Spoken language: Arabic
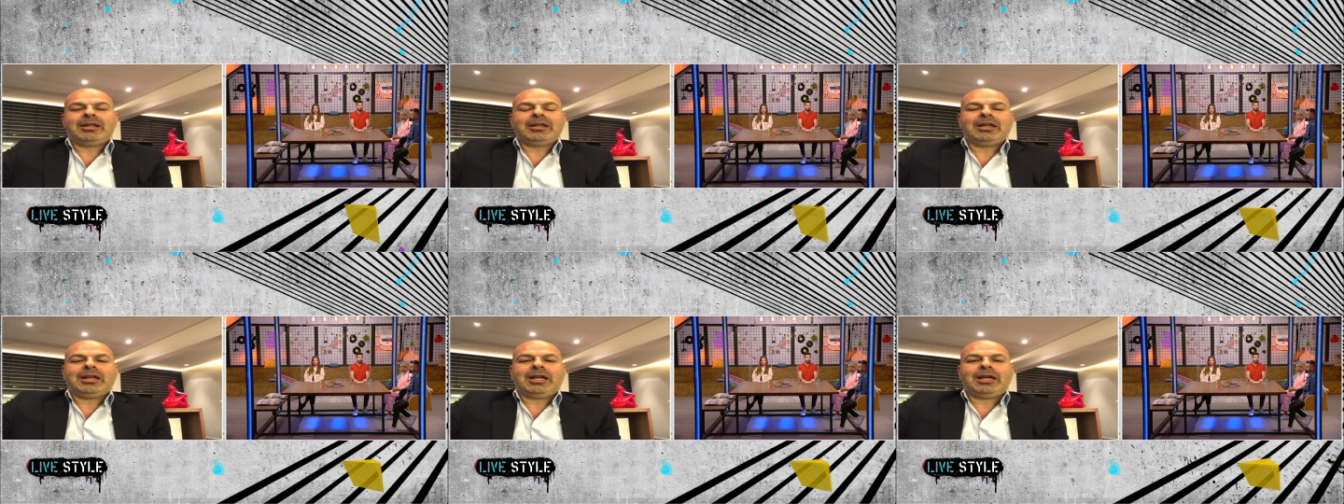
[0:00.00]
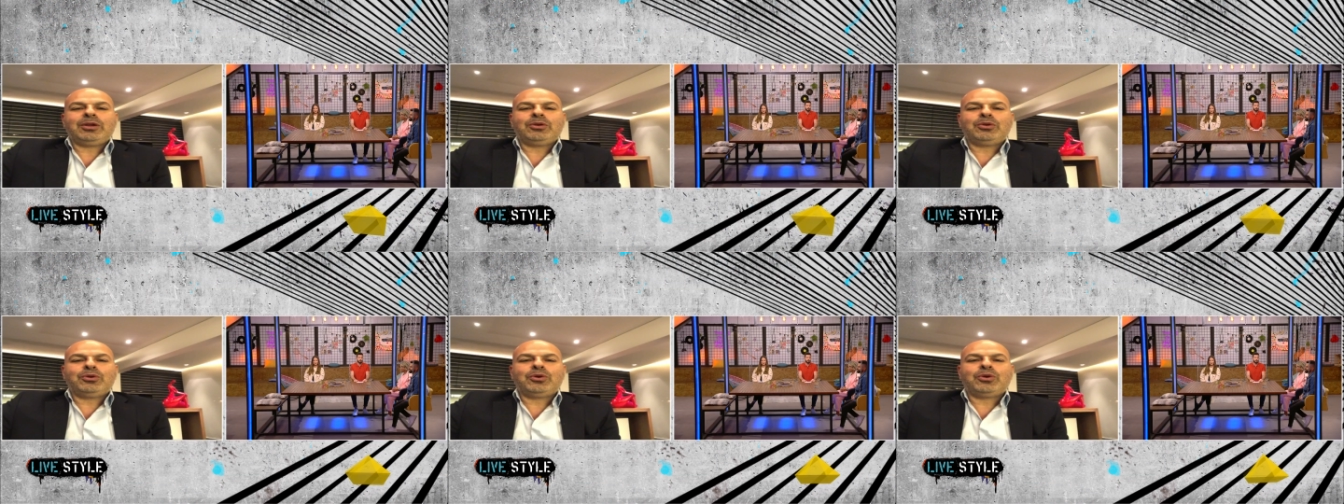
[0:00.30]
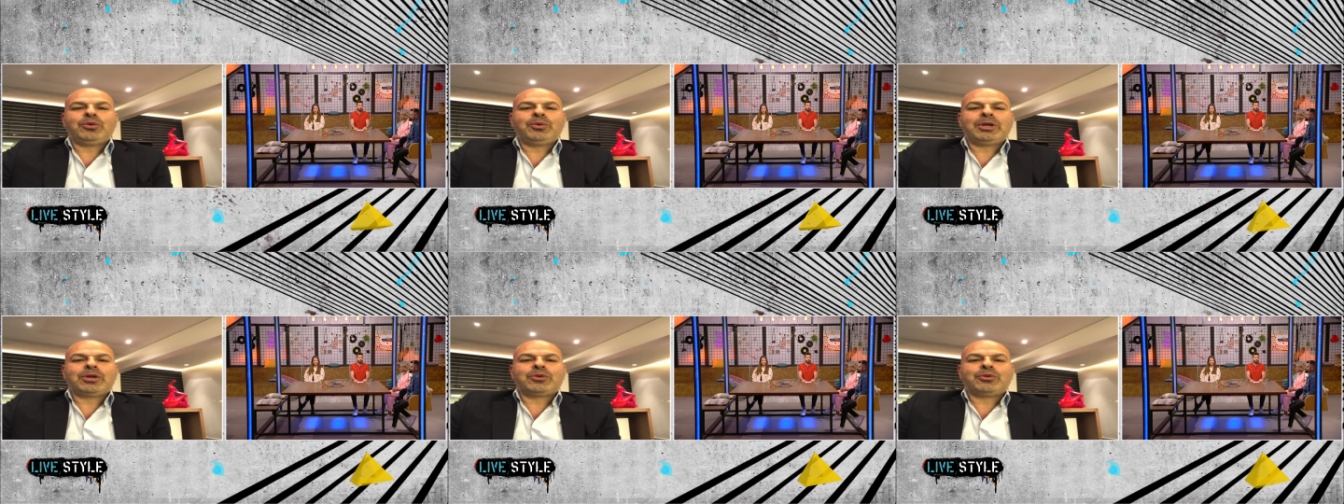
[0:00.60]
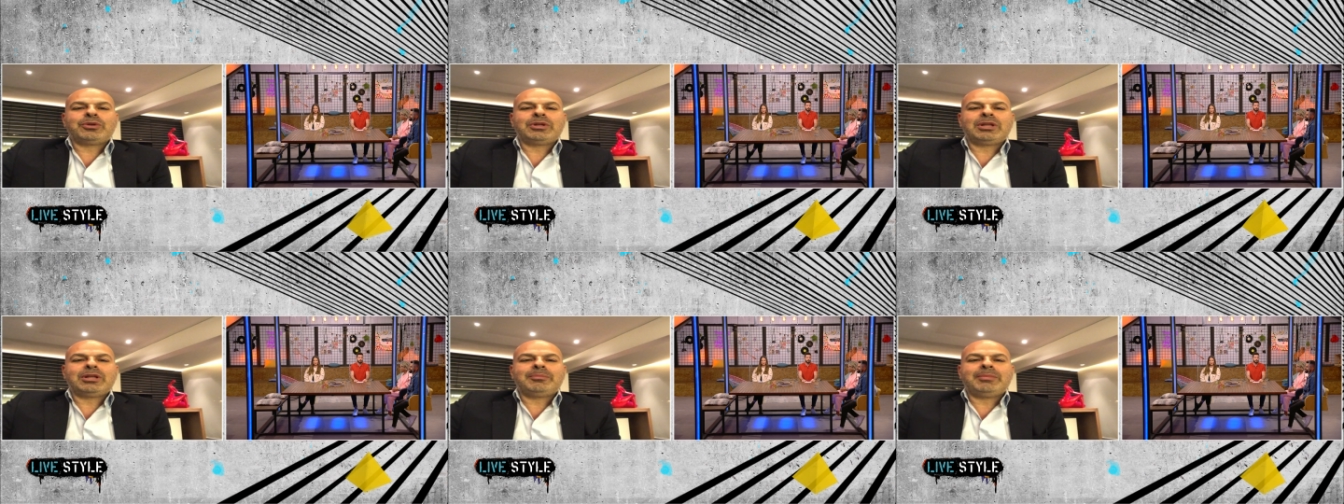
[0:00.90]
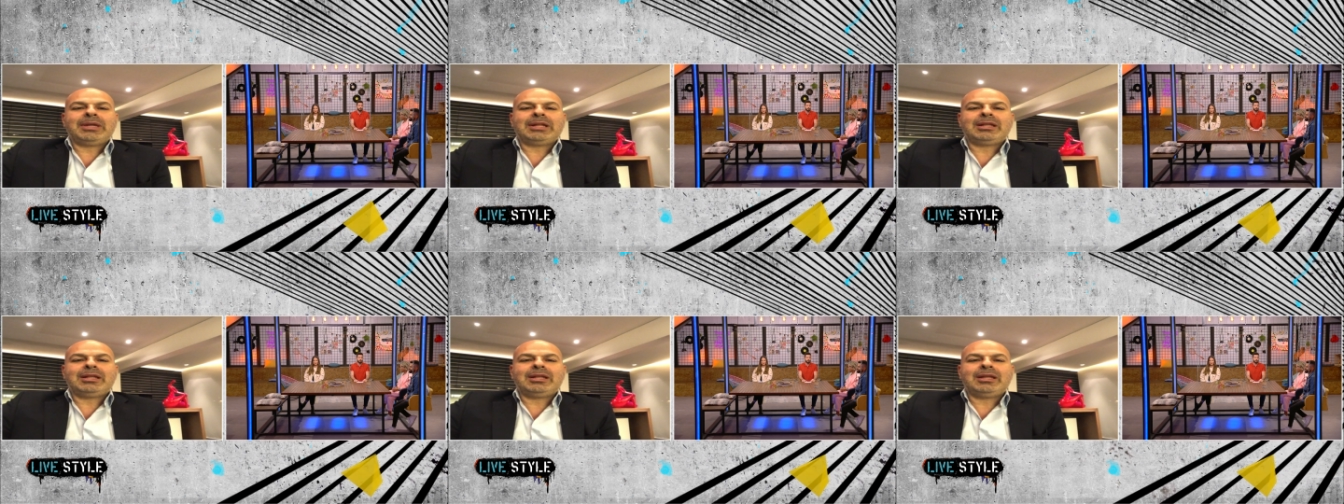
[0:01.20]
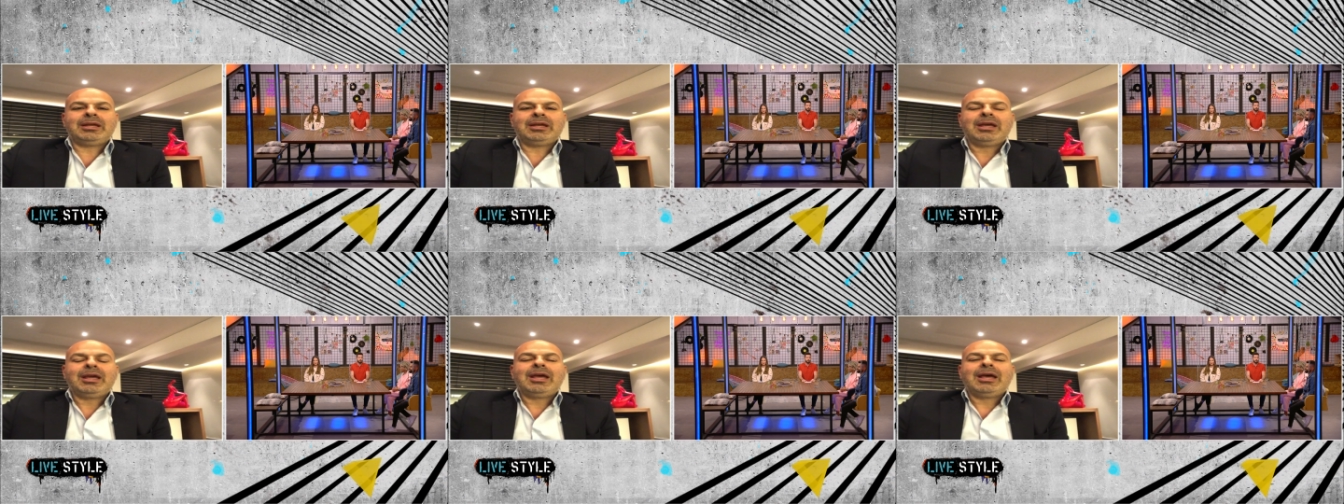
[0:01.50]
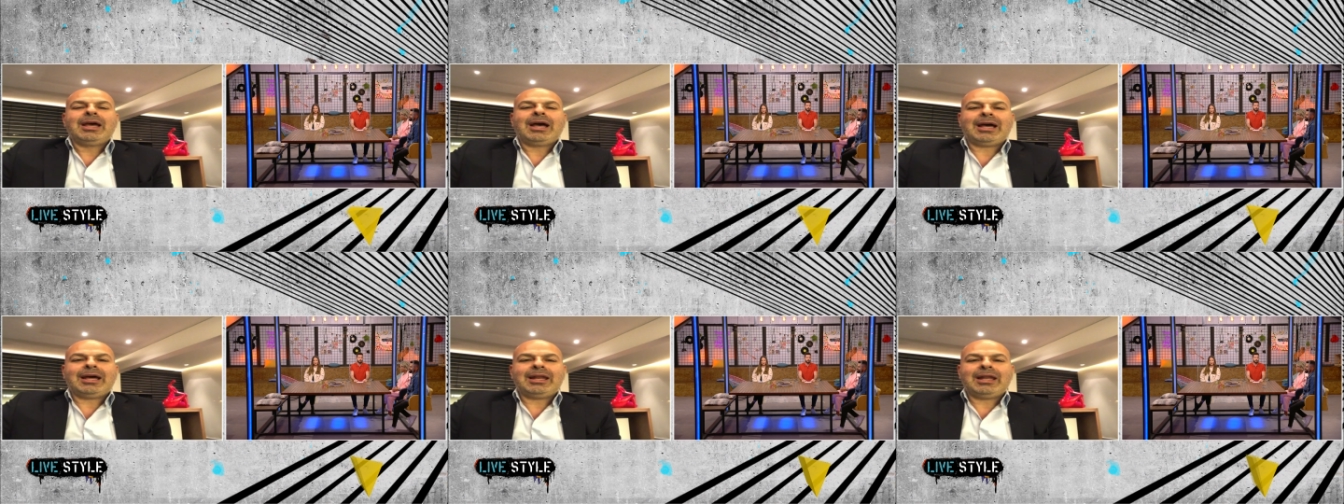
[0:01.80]
الحلو هو يكون البدله
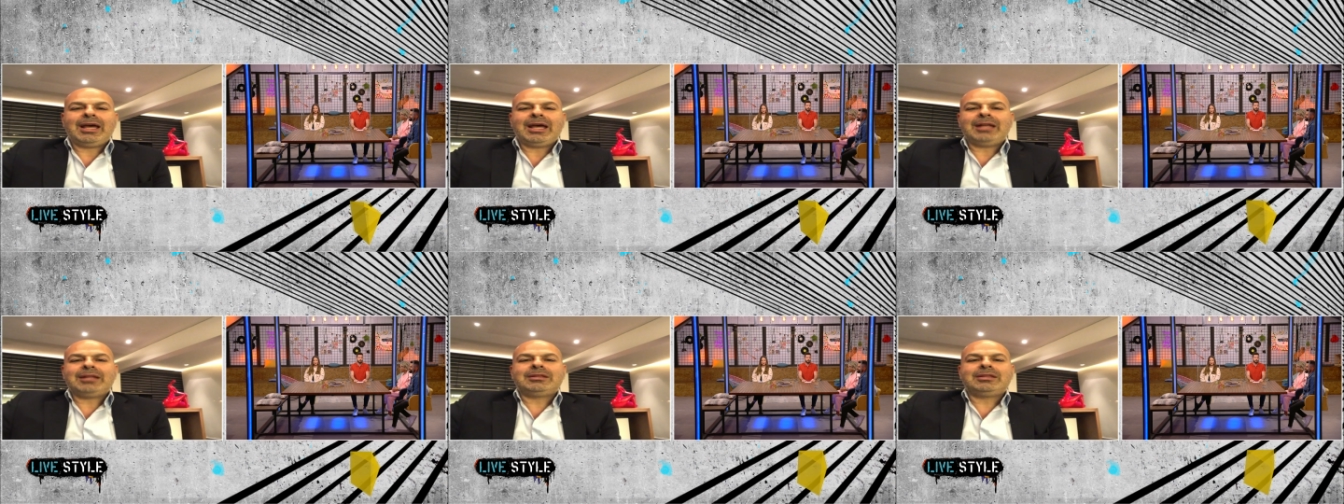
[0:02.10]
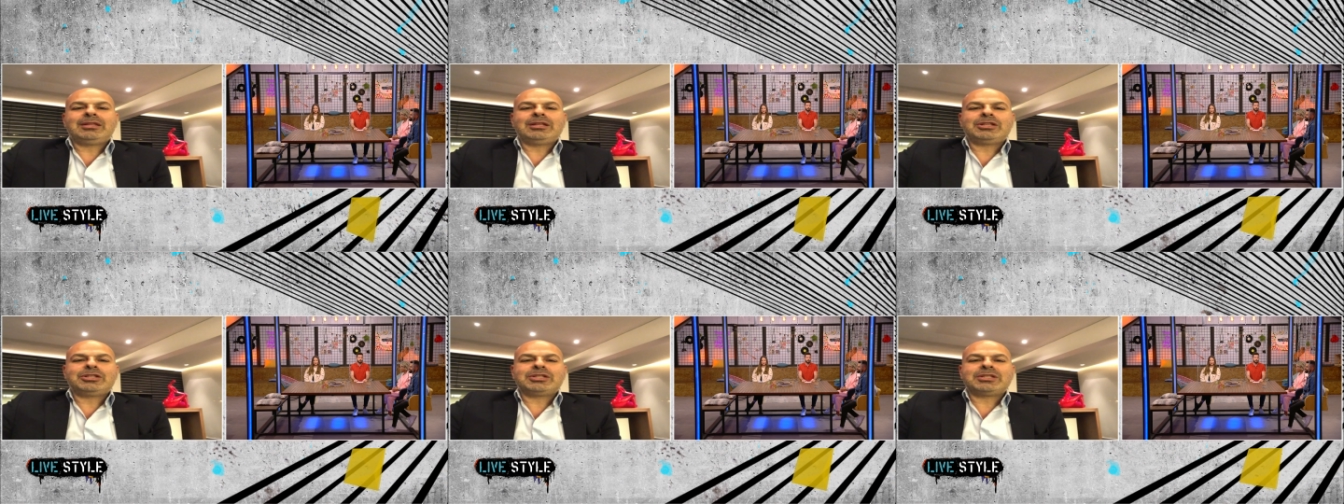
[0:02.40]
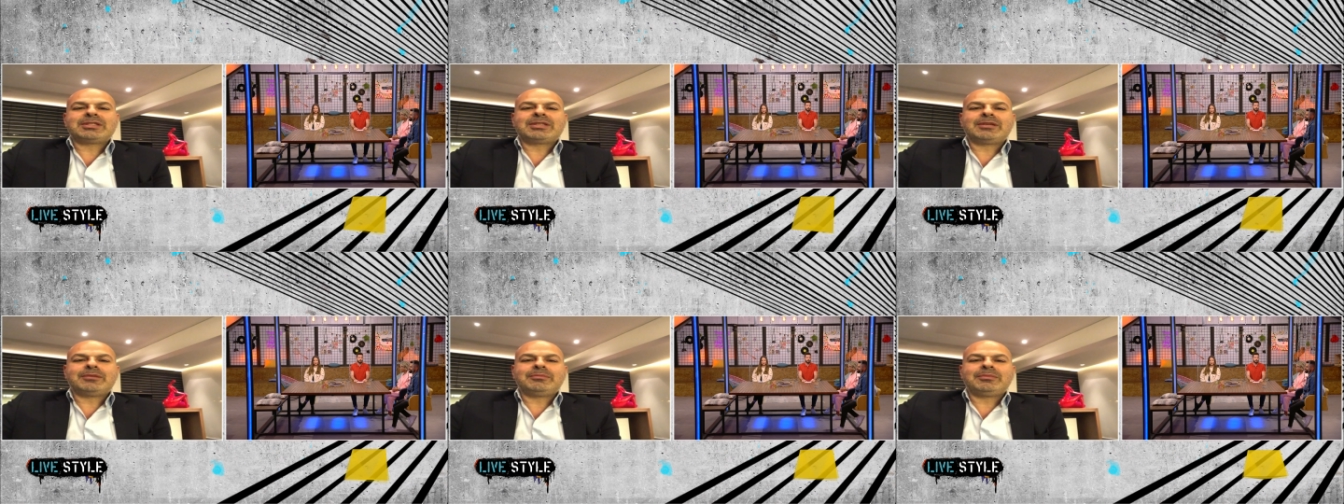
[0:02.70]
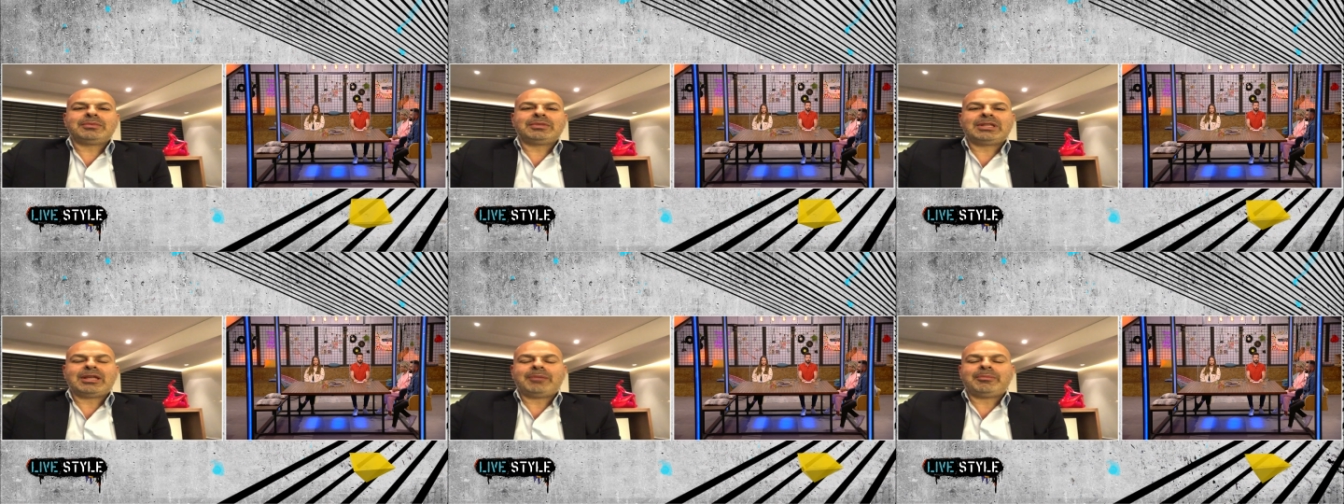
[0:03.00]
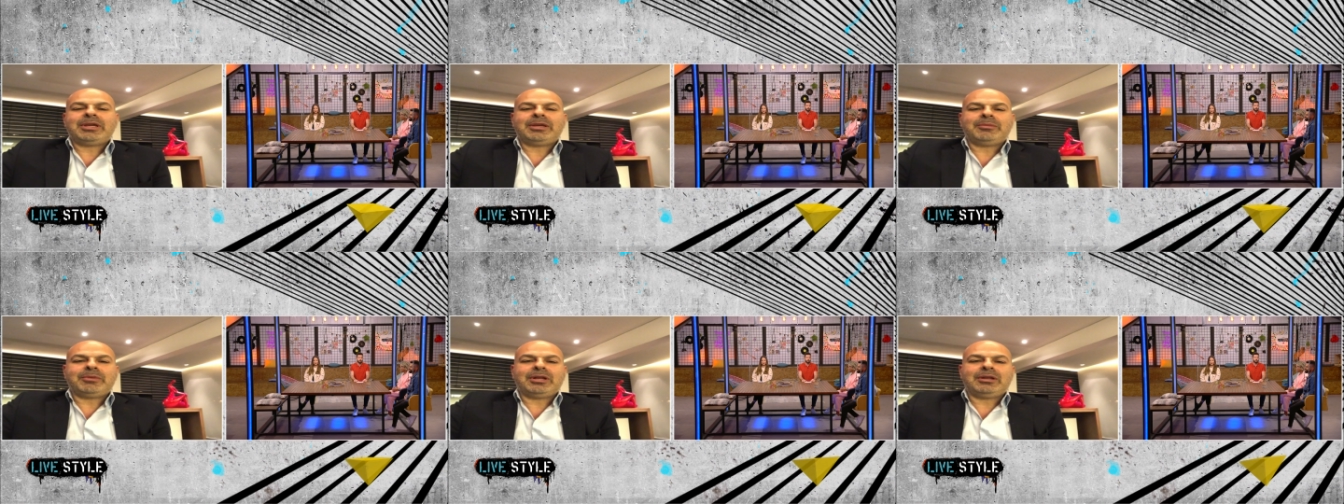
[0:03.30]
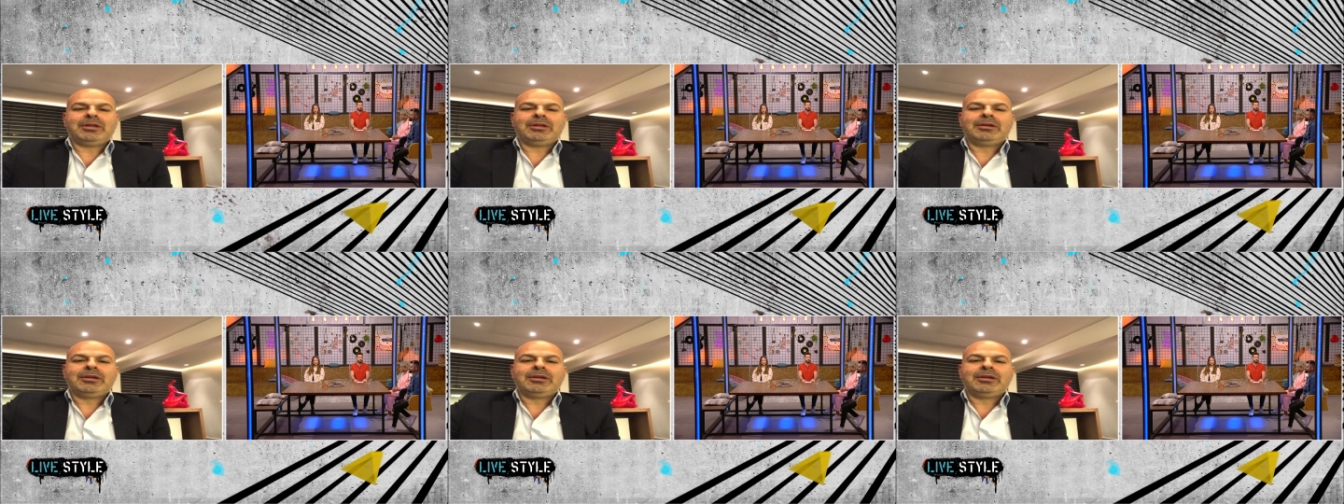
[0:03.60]
على قد الجسم تماما